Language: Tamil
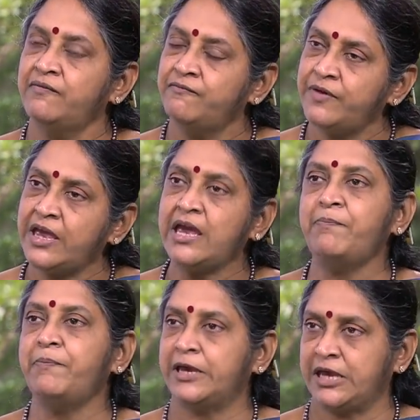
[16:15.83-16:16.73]

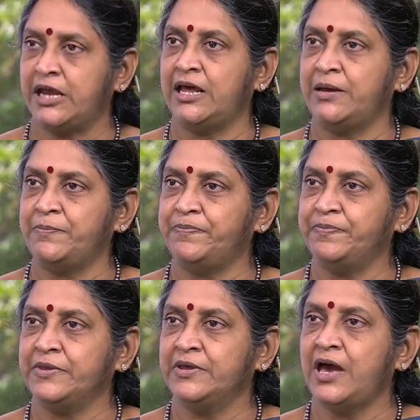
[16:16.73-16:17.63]
வேப்ப இலை
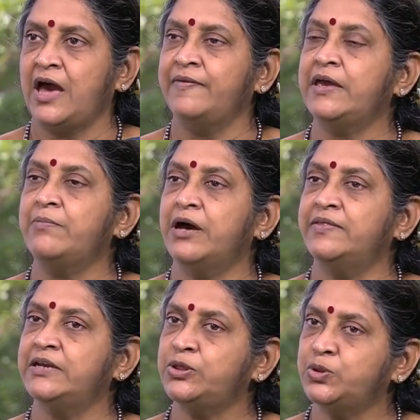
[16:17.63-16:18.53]
அதே
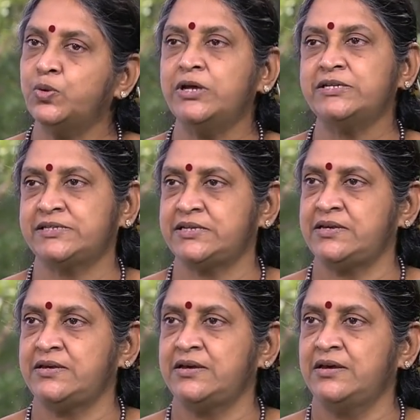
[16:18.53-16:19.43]
மாதிரி துளசி
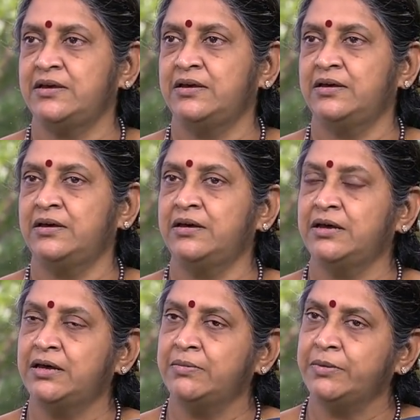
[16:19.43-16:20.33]

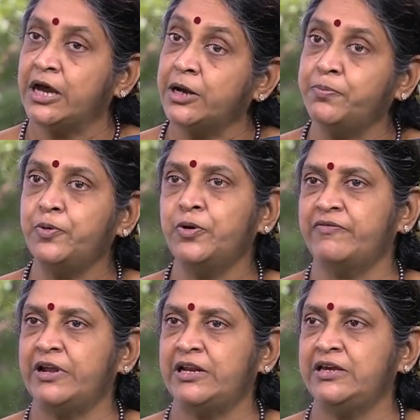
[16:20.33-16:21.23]

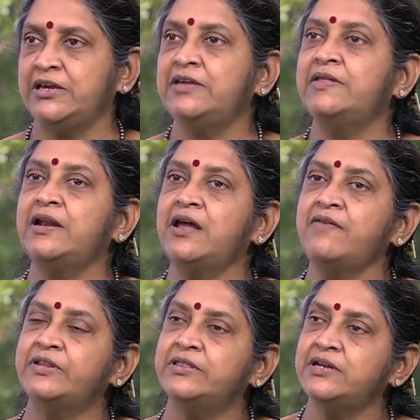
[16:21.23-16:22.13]
கற்பூரவல்லி இதெல்லாம்
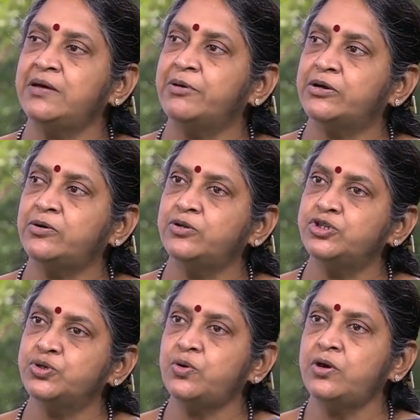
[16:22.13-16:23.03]
வந்து நமக்கு
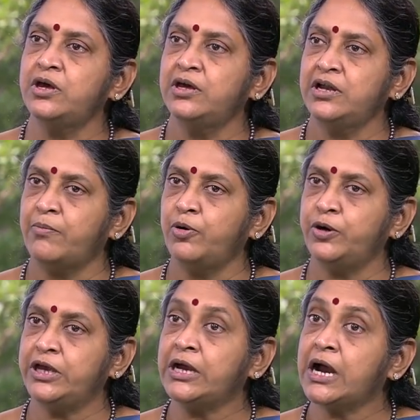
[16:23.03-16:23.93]
கொஞ்சம்
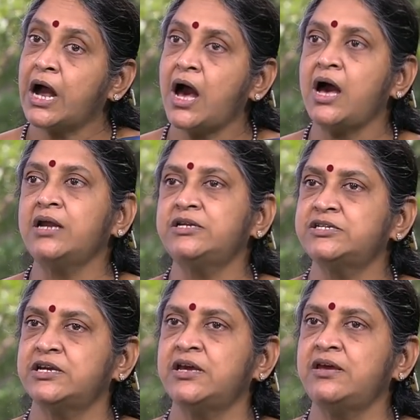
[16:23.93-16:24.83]
நம்மளுடைய
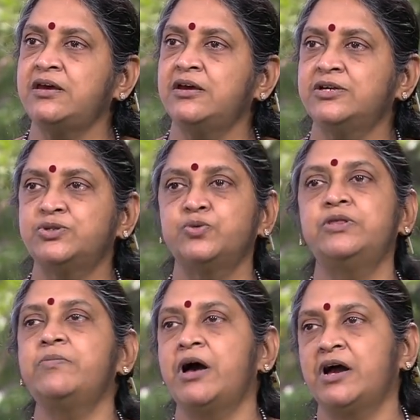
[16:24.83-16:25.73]
காற்றை
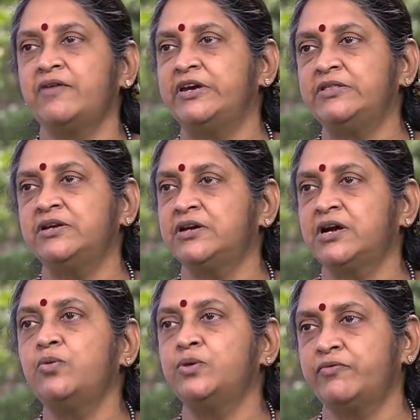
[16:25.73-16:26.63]
சுத்தமாக வைத்திருக்க
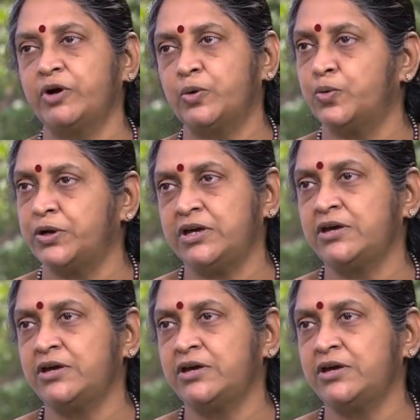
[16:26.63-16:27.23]
உதவக்கூடிய